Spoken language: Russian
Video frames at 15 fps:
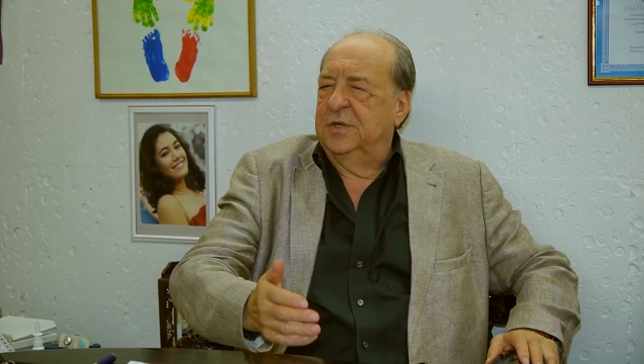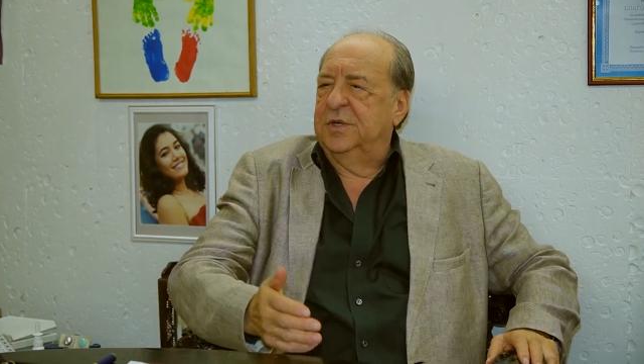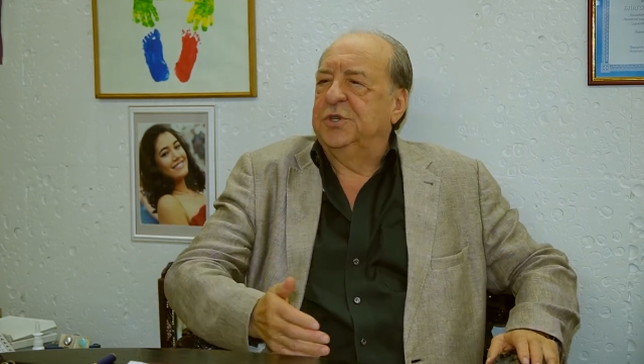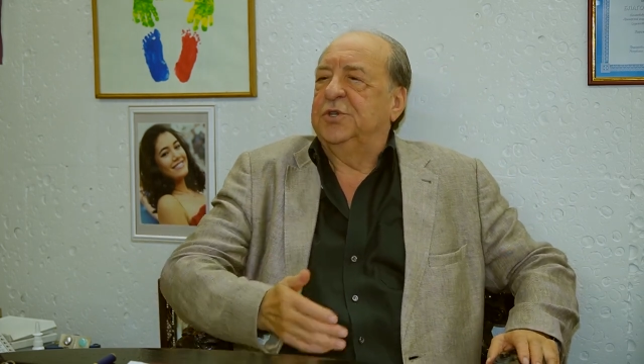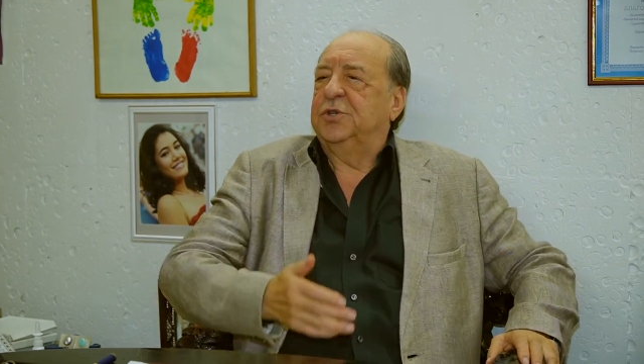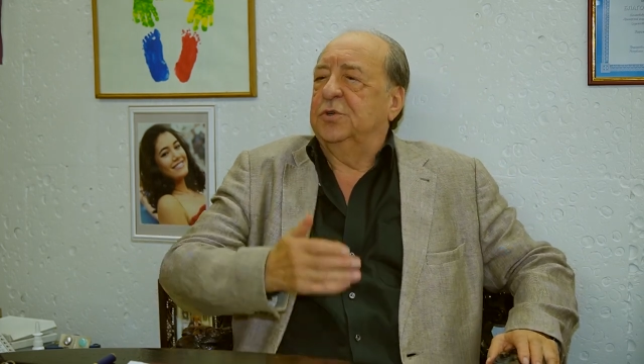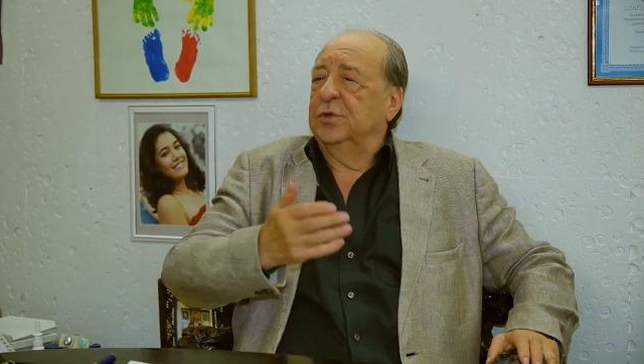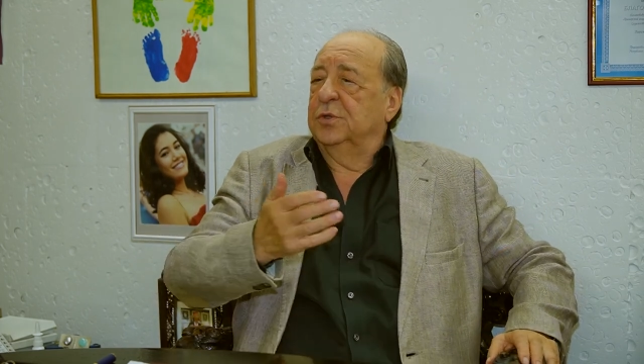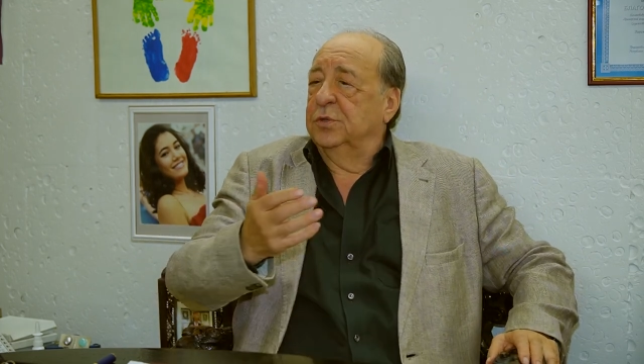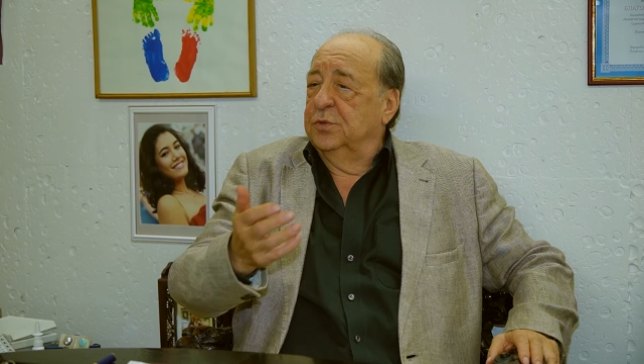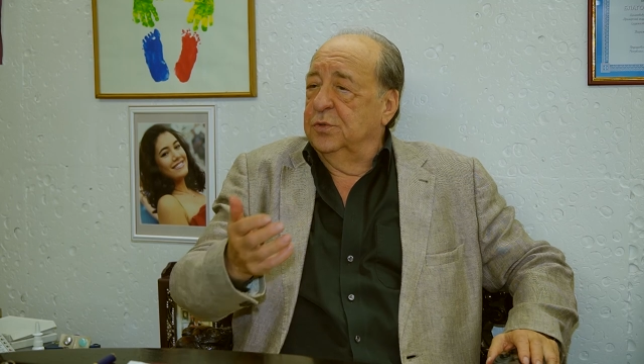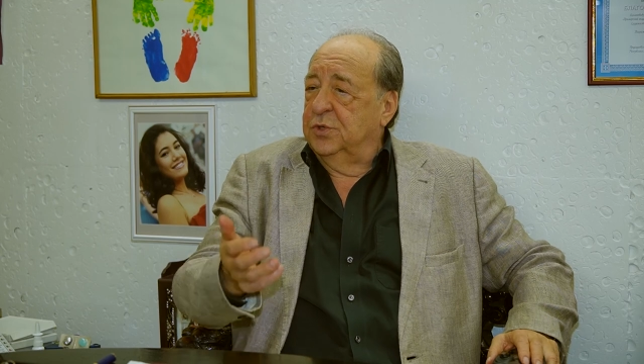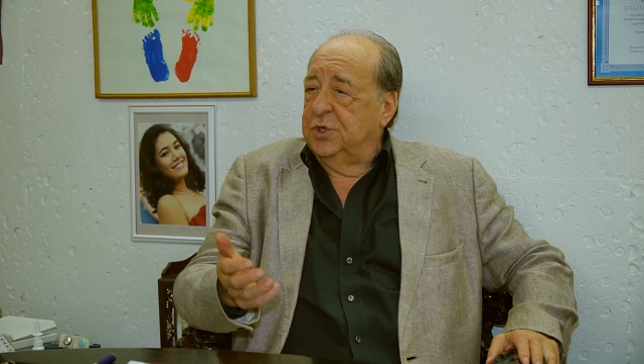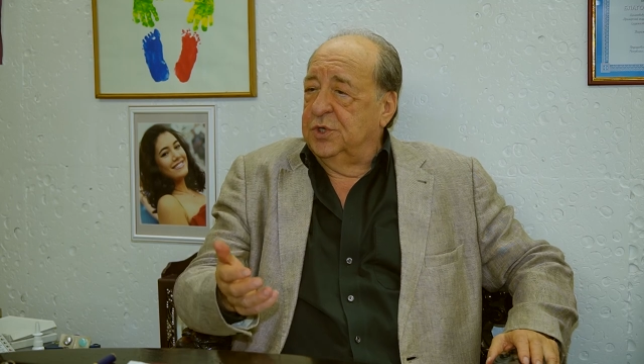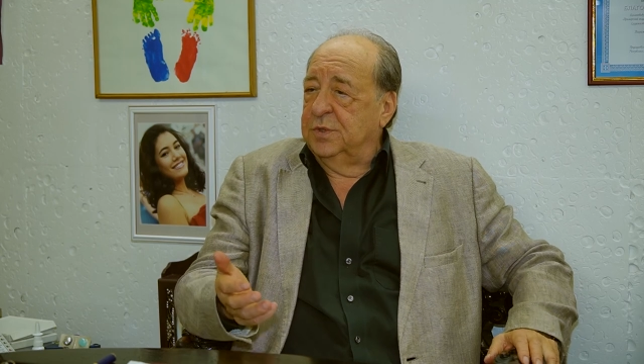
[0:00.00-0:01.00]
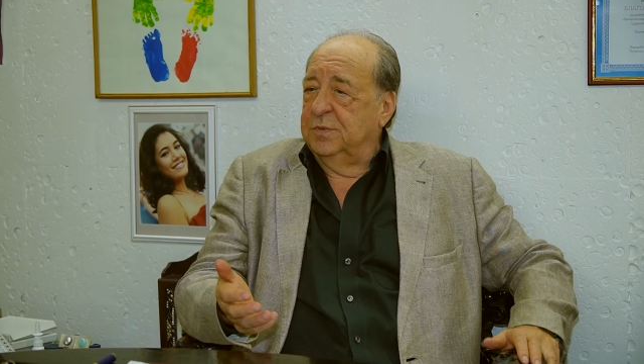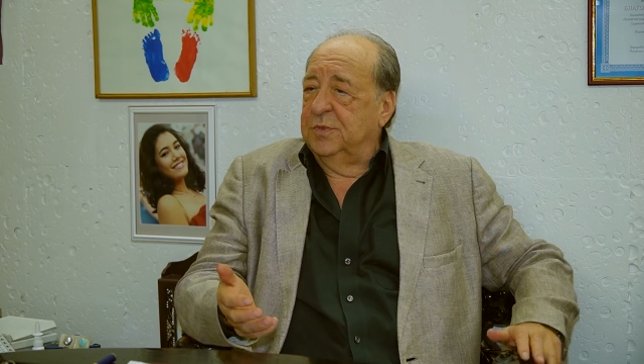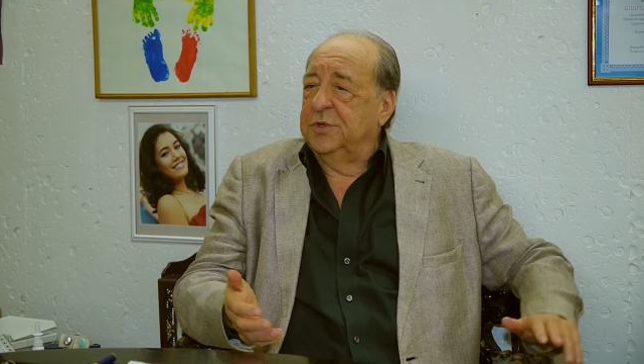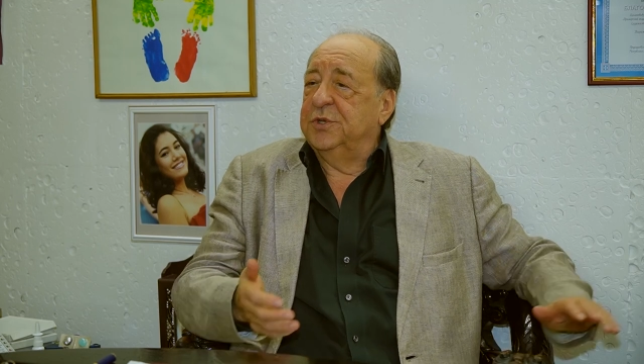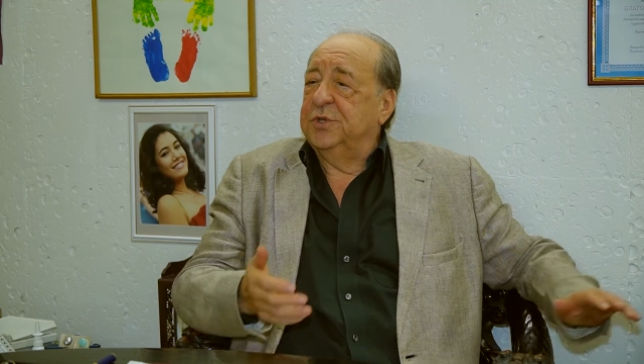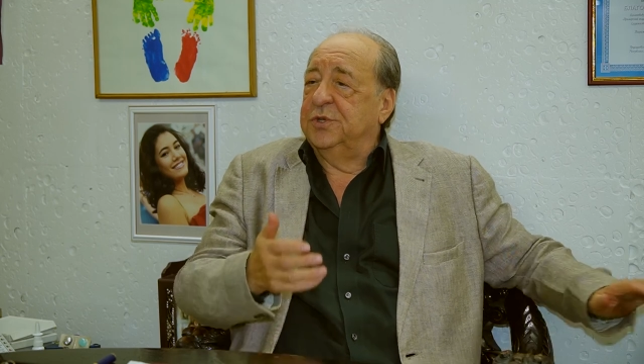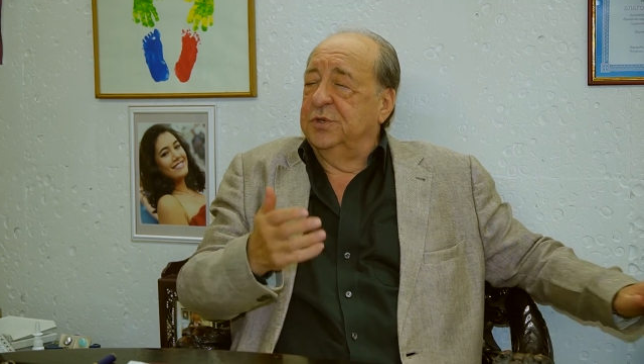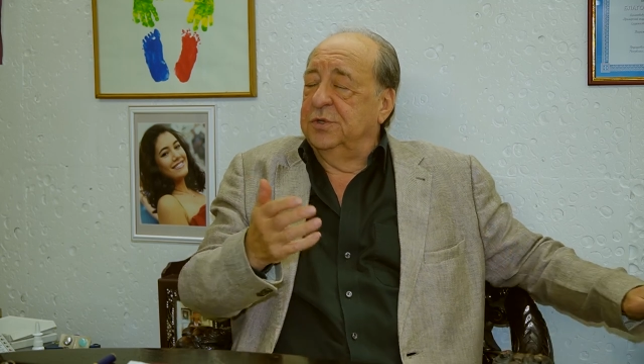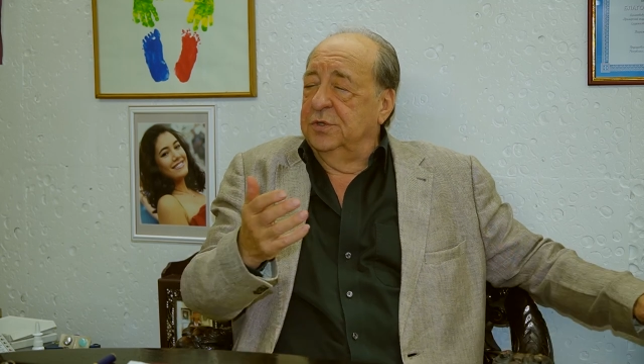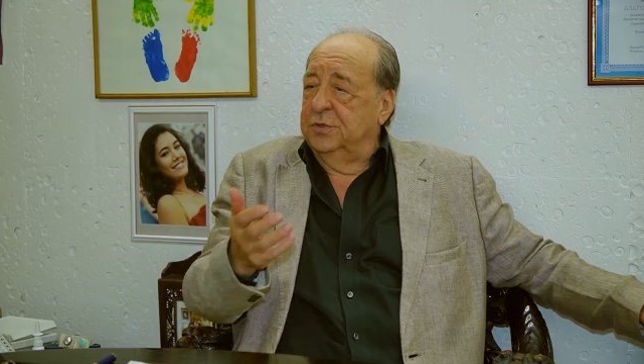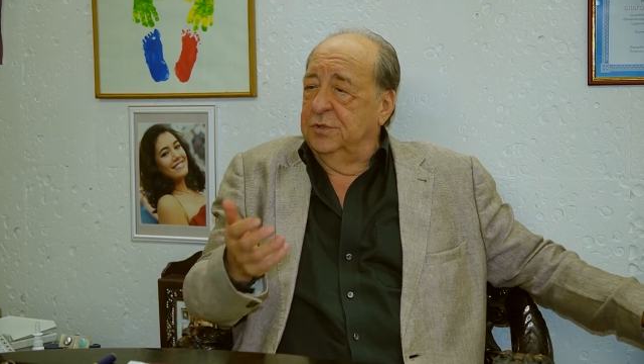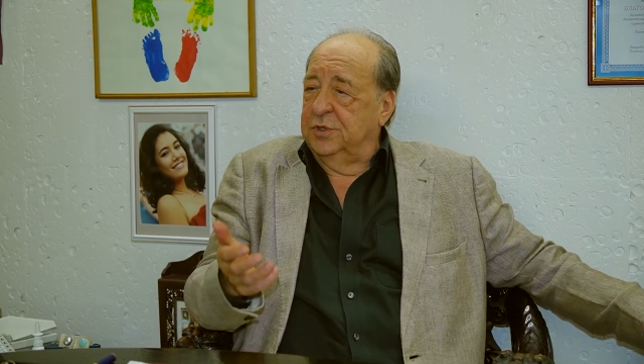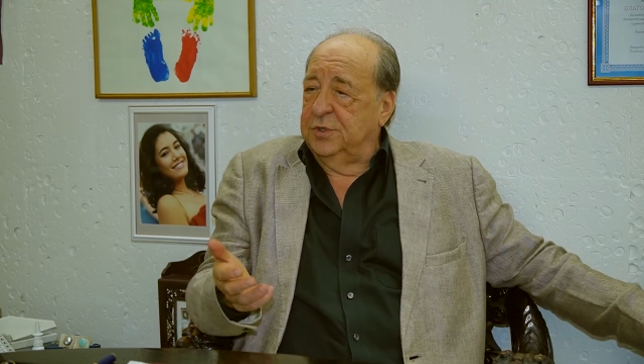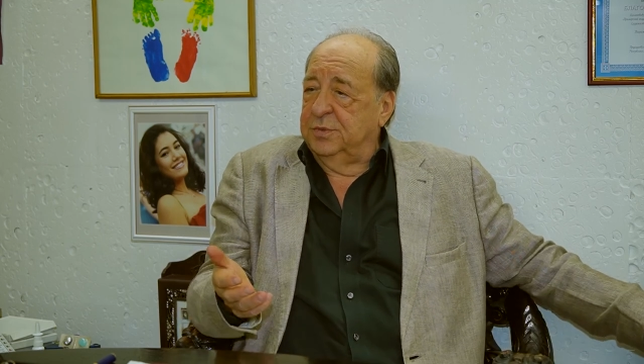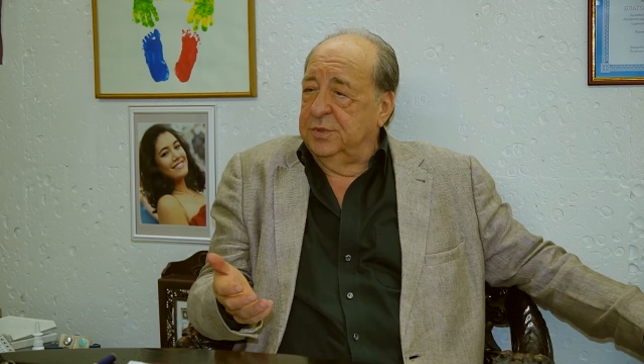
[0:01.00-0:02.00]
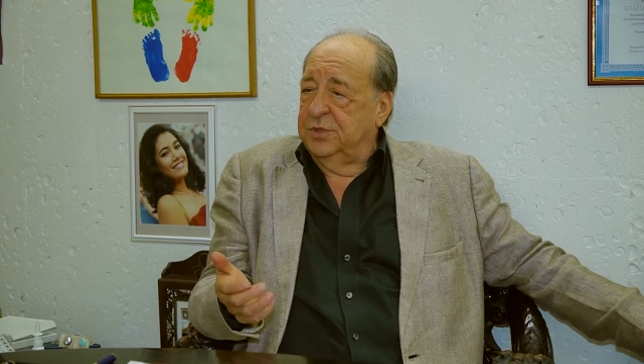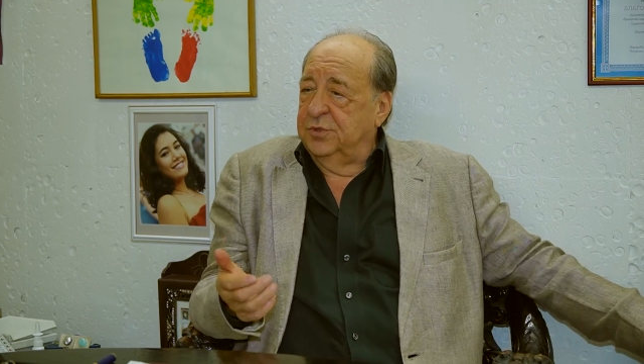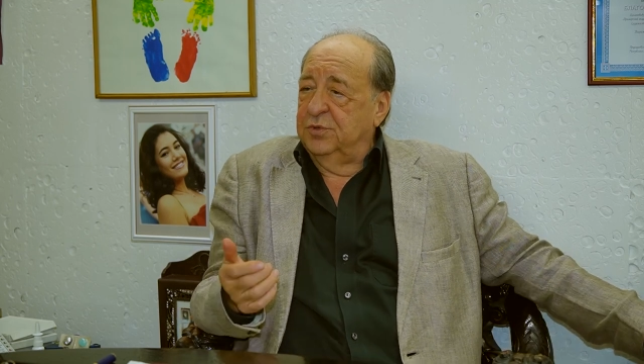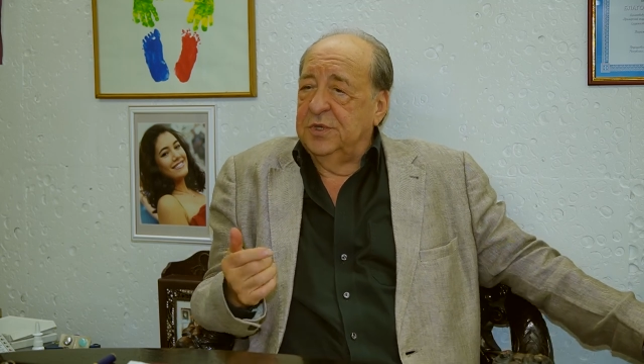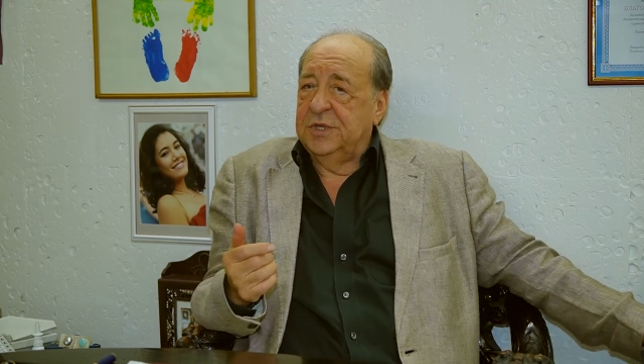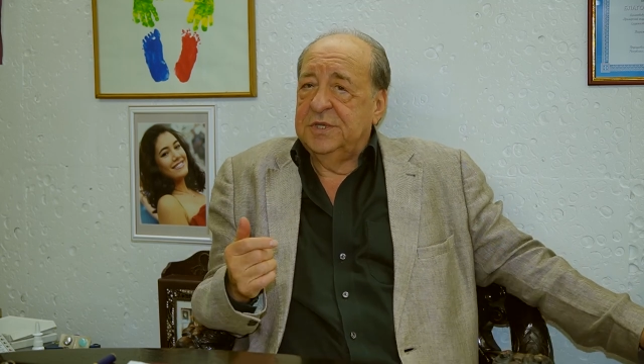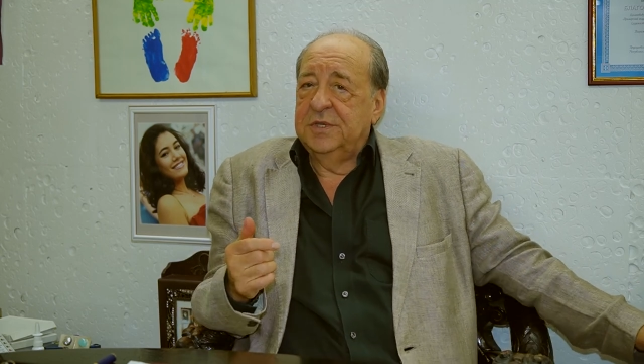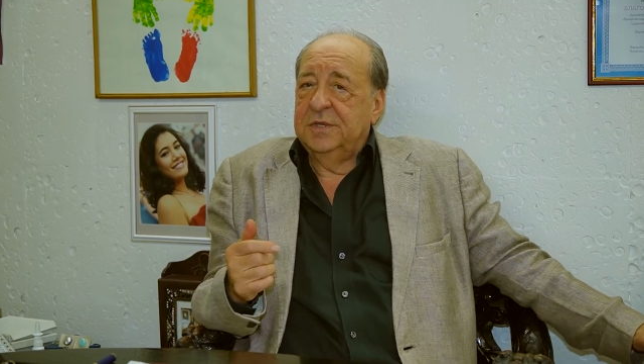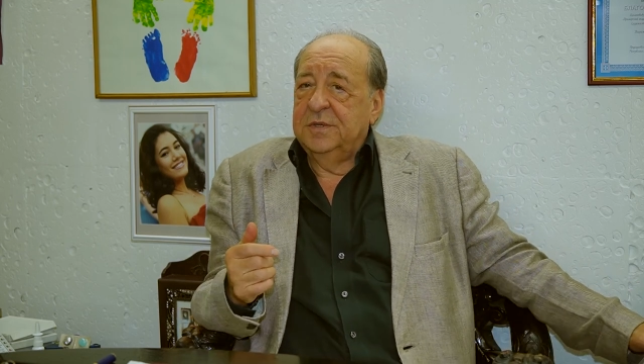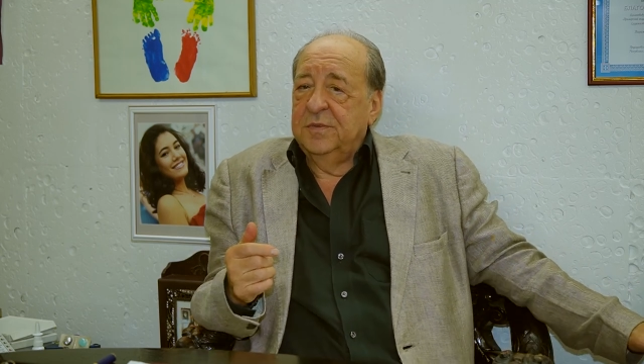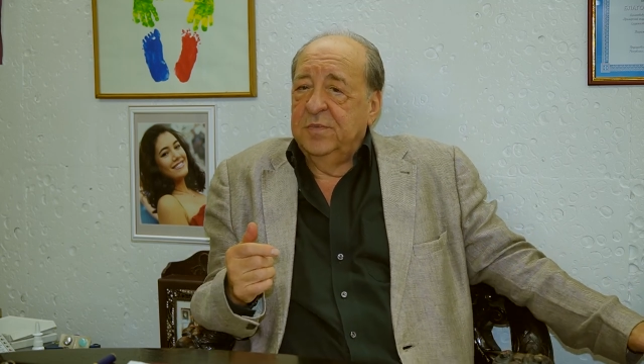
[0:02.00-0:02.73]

еще лучшему, еще лучшему. У нас